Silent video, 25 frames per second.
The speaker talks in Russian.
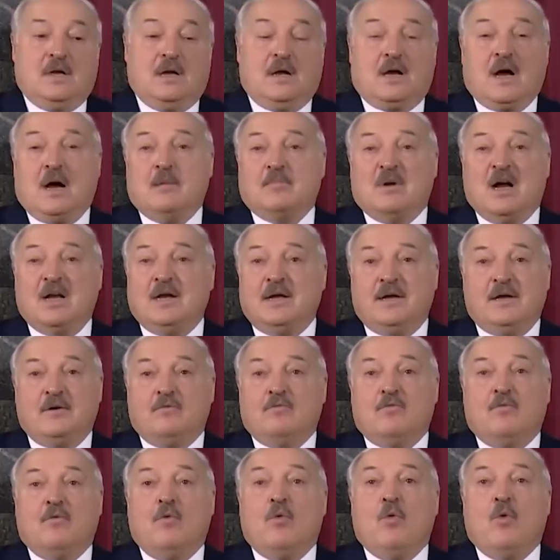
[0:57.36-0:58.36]
Ильхам
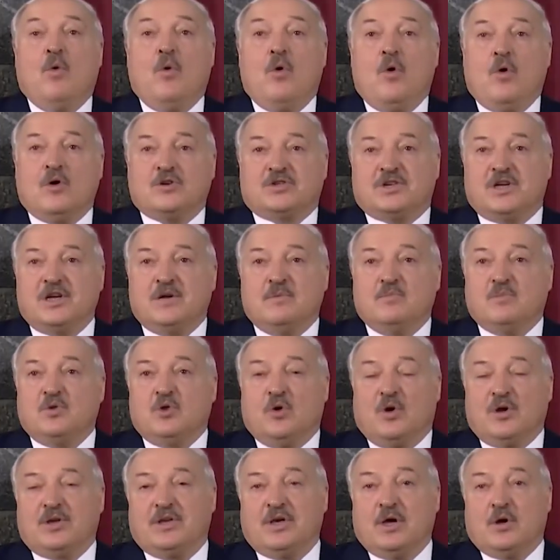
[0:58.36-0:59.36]
Алиев очень
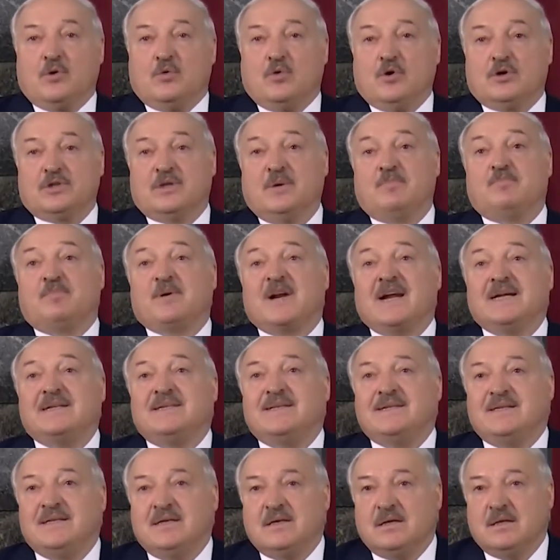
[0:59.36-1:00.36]
многие годы
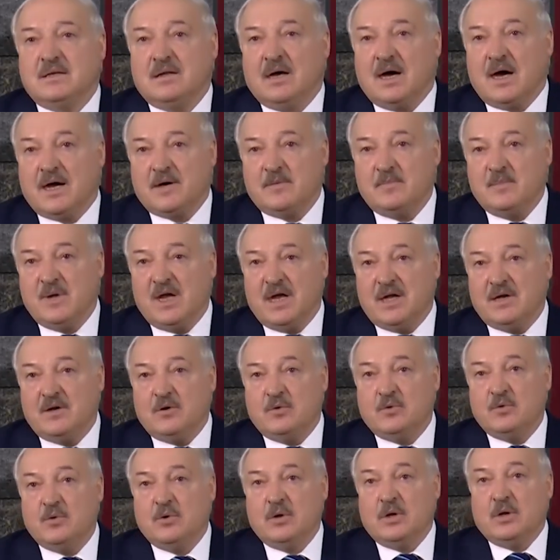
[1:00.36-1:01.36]
просил
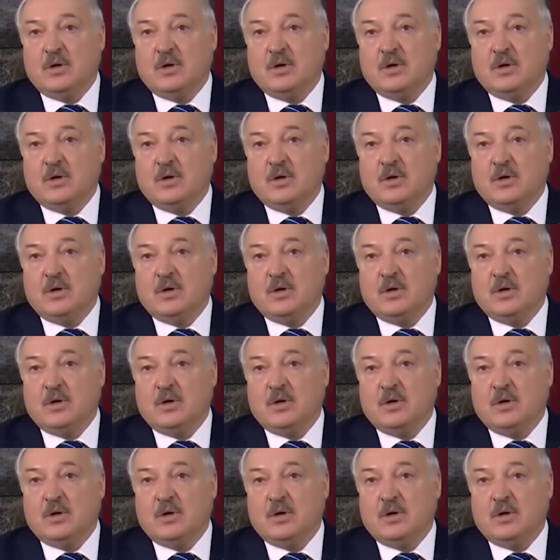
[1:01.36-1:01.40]
Армению,